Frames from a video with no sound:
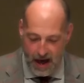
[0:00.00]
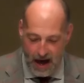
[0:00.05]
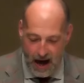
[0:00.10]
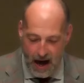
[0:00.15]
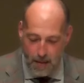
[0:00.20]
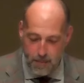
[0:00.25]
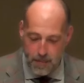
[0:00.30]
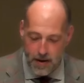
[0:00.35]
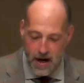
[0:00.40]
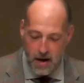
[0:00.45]

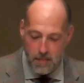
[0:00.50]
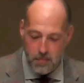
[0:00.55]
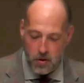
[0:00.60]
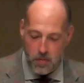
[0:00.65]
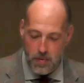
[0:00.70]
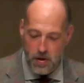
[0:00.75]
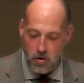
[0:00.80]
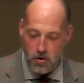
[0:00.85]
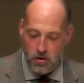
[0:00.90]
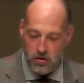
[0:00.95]
Après le
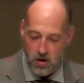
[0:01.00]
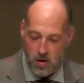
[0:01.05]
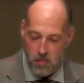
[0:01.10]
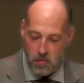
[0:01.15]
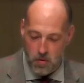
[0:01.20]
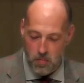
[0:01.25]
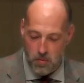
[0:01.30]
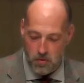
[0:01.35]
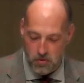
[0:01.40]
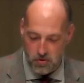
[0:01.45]
1er
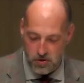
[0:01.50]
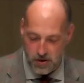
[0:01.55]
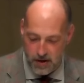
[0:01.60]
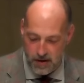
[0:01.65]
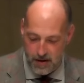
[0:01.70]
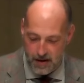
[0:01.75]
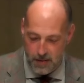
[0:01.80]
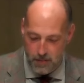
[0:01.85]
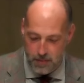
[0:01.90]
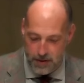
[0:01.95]
octobre prochain,
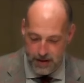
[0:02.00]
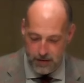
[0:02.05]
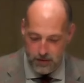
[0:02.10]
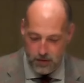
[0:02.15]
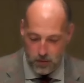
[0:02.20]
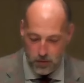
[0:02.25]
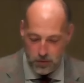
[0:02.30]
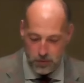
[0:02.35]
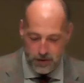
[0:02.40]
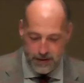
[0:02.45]
les prix
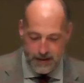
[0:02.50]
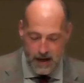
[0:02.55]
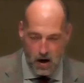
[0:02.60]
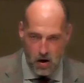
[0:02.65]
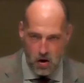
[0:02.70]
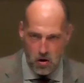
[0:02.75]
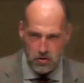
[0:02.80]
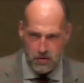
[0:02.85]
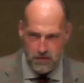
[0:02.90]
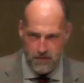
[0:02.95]
seront de
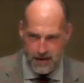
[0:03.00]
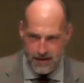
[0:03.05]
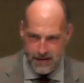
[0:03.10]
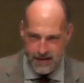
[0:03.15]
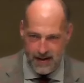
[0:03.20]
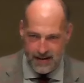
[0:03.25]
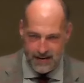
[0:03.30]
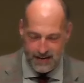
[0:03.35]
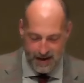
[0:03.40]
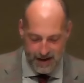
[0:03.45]
40,
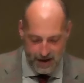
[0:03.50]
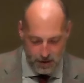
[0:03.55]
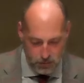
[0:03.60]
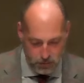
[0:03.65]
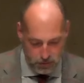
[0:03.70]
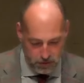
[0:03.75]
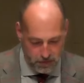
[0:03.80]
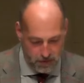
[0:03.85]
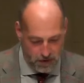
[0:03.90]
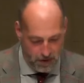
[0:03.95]
24 et
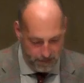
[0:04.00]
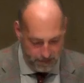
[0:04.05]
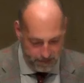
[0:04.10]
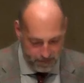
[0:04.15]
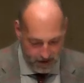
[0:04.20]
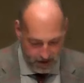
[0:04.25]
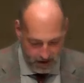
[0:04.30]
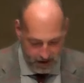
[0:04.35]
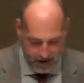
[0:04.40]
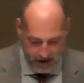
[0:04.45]
12 francs.
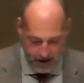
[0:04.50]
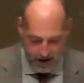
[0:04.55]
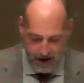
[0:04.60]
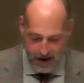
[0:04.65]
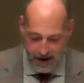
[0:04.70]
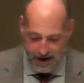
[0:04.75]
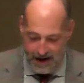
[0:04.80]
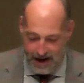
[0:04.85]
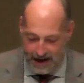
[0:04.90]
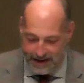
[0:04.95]

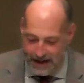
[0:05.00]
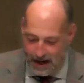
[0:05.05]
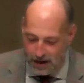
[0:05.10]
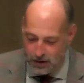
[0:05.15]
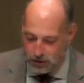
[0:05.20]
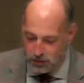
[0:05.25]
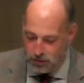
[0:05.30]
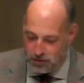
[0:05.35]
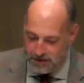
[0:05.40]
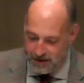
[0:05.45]
La
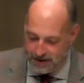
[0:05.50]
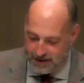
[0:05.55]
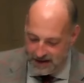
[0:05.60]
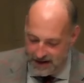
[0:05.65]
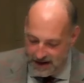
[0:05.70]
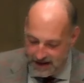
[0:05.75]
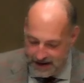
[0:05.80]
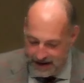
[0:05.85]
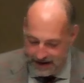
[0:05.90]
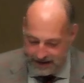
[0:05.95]
carte de
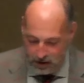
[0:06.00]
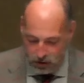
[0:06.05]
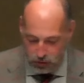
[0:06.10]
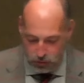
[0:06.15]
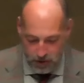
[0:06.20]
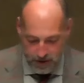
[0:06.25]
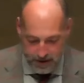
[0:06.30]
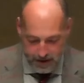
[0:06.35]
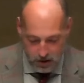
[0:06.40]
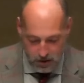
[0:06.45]
Sainte-Hélène a été
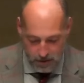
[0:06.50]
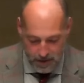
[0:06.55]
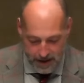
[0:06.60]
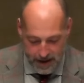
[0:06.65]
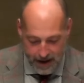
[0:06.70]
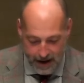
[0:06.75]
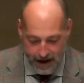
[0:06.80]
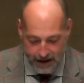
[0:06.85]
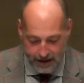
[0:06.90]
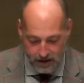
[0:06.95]
soignée de
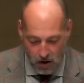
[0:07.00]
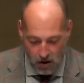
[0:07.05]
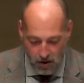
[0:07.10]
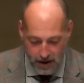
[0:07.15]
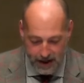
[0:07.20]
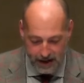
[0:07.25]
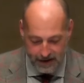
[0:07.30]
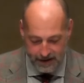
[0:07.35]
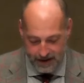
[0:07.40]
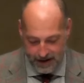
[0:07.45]
manière à être
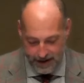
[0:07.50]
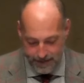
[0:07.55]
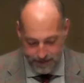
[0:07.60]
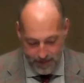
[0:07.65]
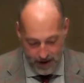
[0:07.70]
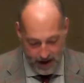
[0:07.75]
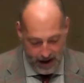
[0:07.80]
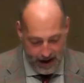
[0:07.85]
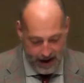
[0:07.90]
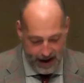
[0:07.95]
encadrée.
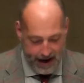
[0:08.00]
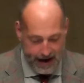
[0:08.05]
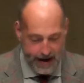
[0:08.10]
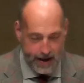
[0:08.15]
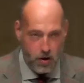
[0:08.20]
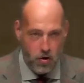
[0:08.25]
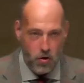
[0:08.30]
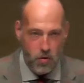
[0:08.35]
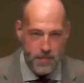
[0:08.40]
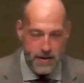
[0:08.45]
Elle
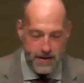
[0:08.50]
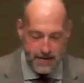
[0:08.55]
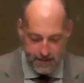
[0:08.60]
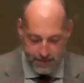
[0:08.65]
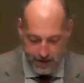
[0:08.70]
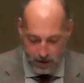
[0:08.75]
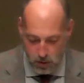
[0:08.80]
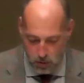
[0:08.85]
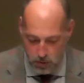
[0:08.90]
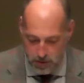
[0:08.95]
est remise
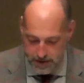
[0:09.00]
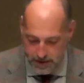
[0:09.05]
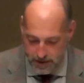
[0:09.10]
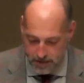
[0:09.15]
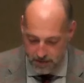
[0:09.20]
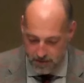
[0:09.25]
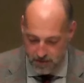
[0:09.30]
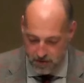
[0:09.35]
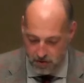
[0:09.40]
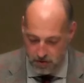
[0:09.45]
avec le 8
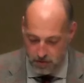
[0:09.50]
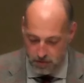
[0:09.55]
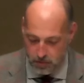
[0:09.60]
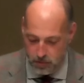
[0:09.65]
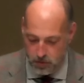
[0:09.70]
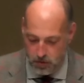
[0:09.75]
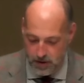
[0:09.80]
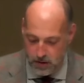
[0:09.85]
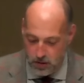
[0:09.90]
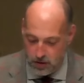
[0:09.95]
huitième
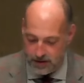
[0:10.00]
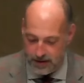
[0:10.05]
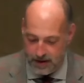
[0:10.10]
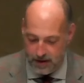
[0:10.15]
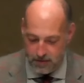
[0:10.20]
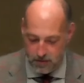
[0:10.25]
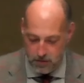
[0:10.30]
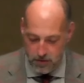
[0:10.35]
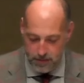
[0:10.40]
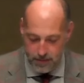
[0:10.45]
volume de
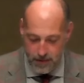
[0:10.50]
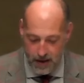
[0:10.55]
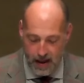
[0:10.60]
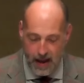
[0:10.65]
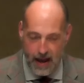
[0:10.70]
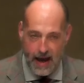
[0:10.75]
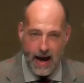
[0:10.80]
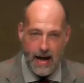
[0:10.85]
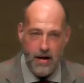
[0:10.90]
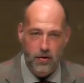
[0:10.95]
Octavo.
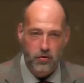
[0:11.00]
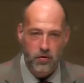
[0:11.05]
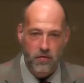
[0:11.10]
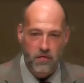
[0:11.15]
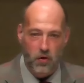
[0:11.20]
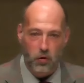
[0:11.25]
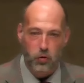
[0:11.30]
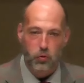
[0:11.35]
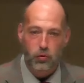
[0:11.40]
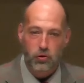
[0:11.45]
Elle se
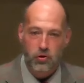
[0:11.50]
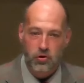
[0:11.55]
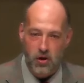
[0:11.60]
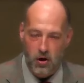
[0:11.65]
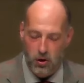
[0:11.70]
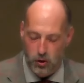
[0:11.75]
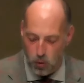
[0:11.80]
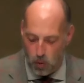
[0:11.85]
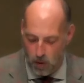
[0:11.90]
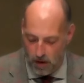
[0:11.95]
vend toute
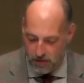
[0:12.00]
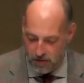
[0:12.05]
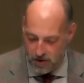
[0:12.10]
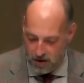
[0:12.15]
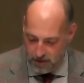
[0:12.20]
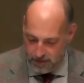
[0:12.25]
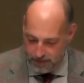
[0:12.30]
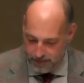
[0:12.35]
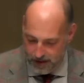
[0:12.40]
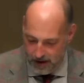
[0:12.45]
seule 3
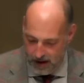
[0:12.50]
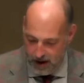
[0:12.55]
francs.